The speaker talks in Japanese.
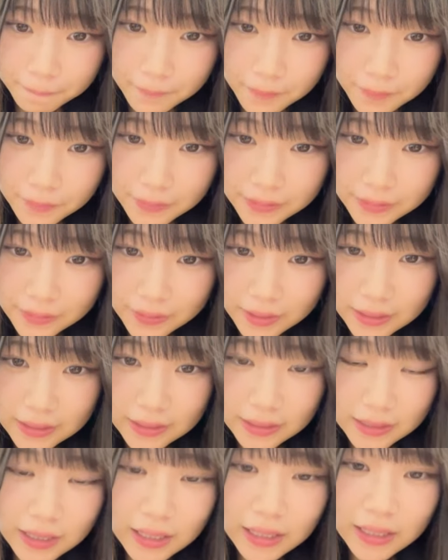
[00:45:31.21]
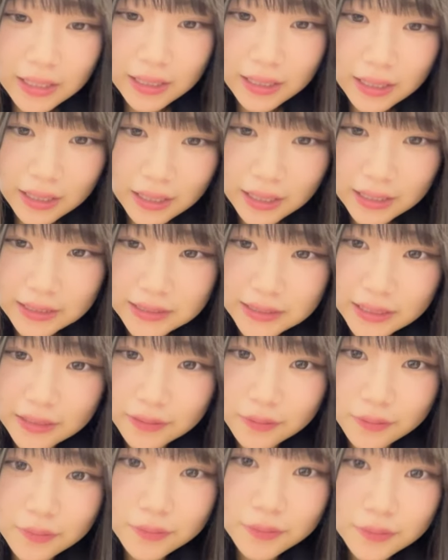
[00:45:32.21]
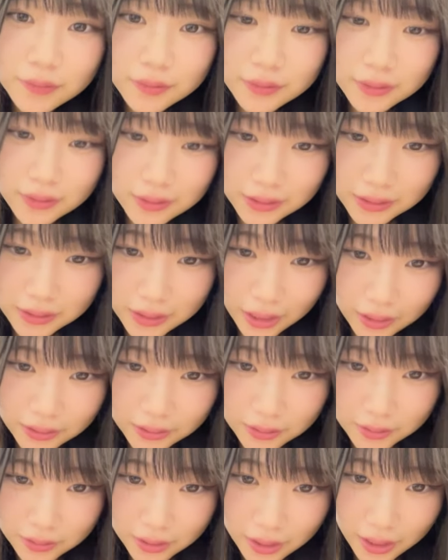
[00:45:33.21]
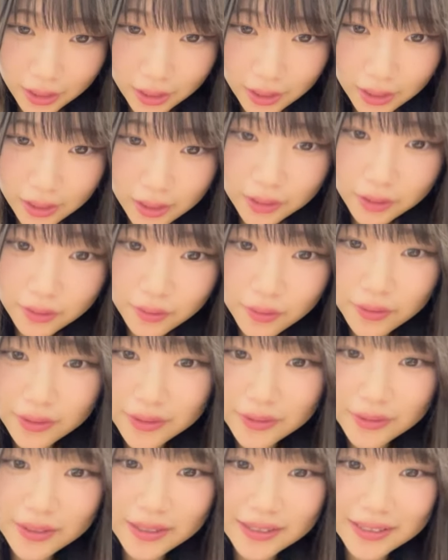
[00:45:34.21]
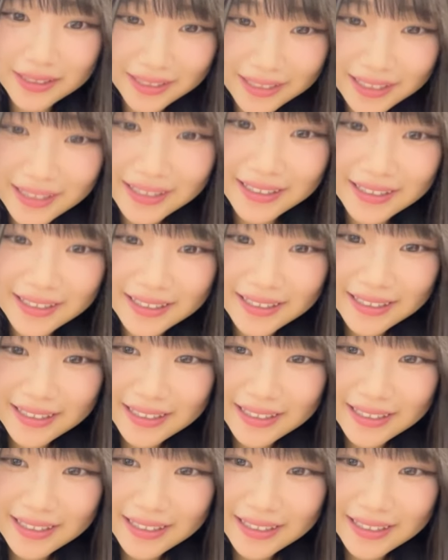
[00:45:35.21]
5位の方が博士のやつで4位の方が